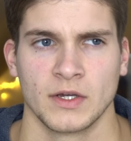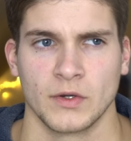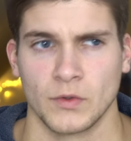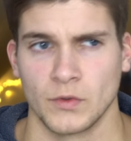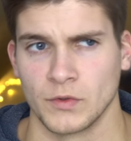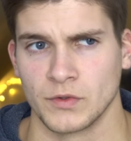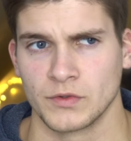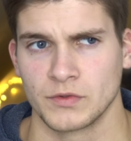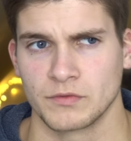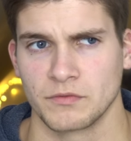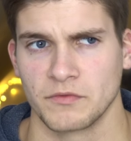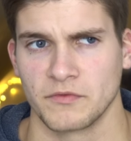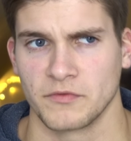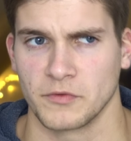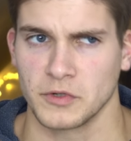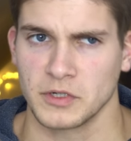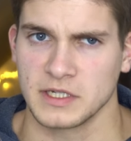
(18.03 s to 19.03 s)
Und
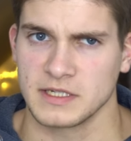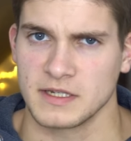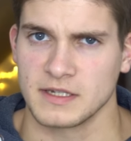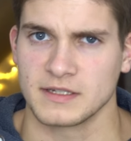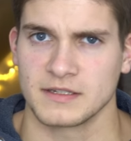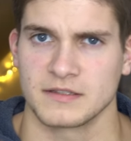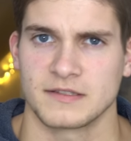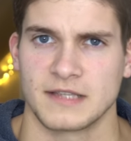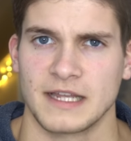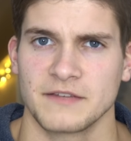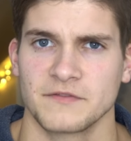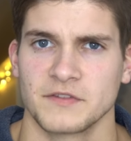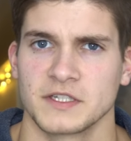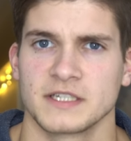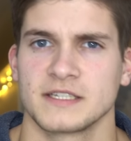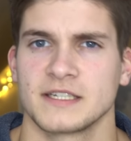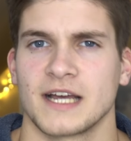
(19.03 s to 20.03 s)
wirklich interessant
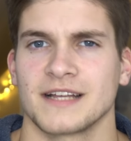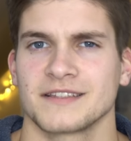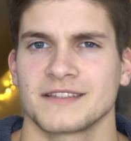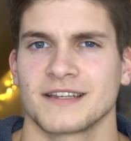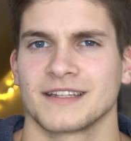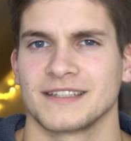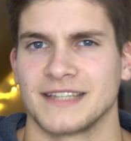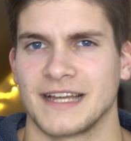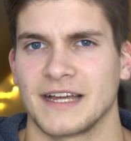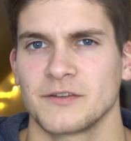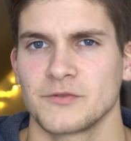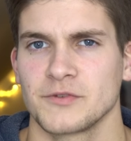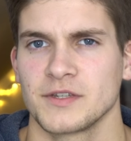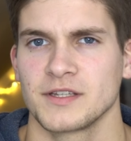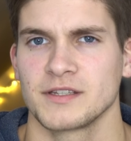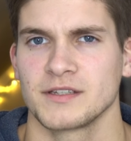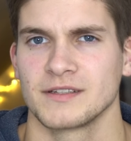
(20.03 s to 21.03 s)
wird die Tatsache
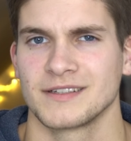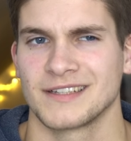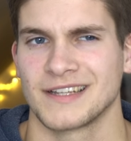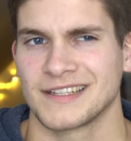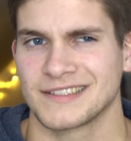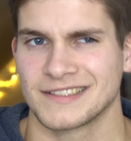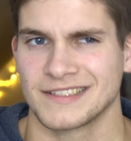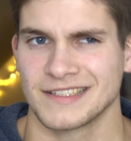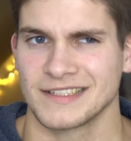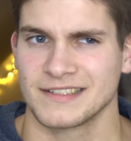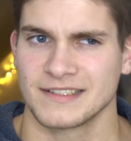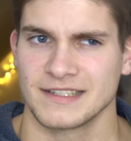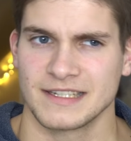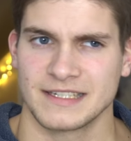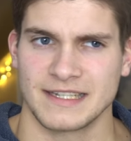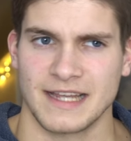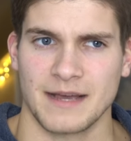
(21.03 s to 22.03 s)
dadurch, dass es
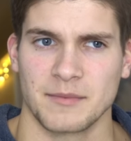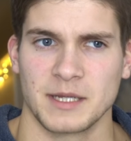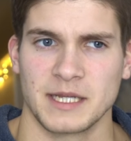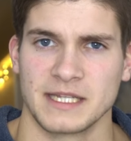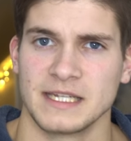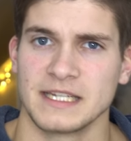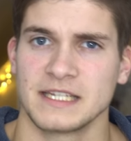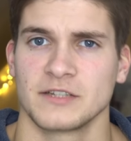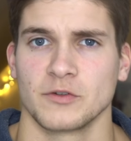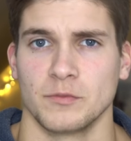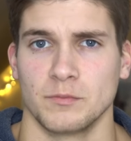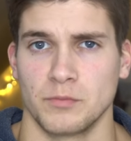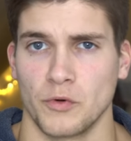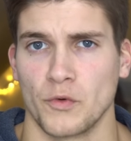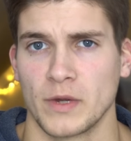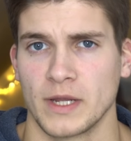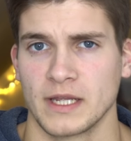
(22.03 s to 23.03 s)
sich dabei nicht
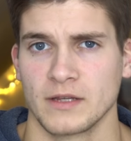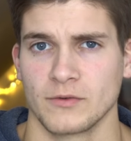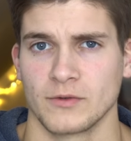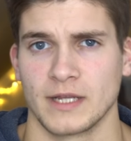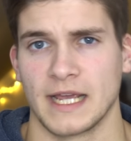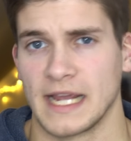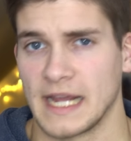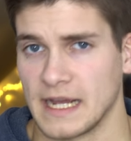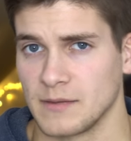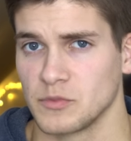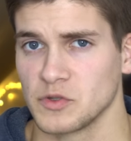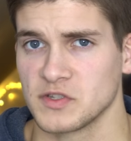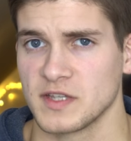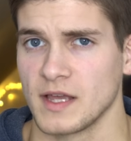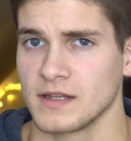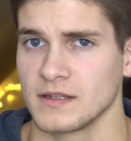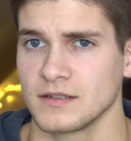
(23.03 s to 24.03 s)
um Boeing oder
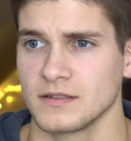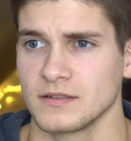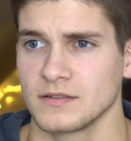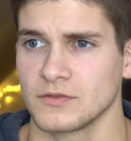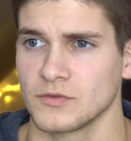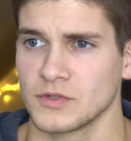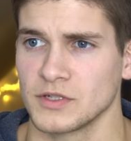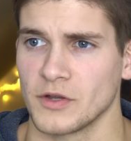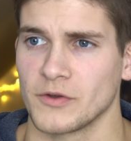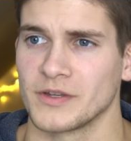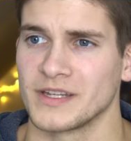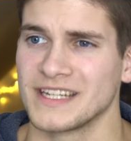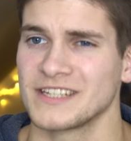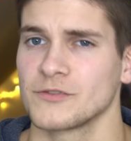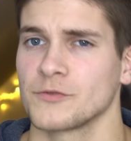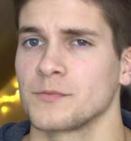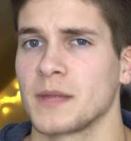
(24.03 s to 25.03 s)
Airbus handelt und auch
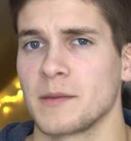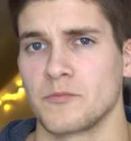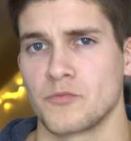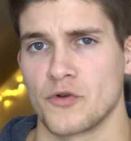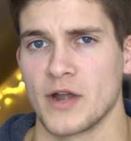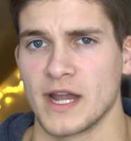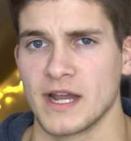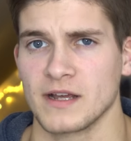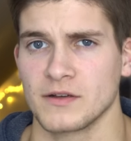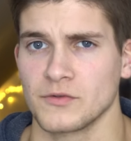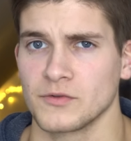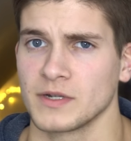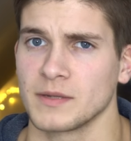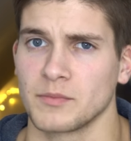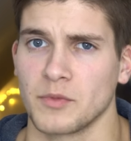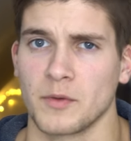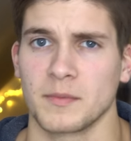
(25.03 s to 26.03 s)
nicht um Embraer
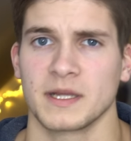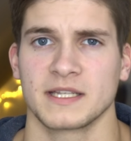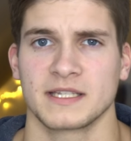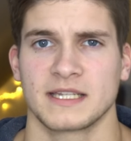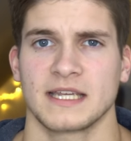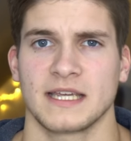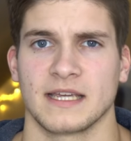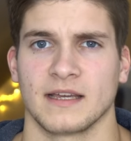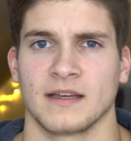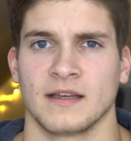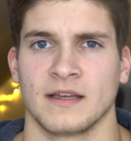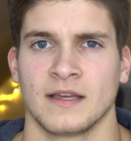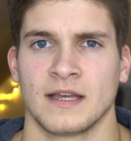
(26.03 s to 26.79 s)
oder Bombardier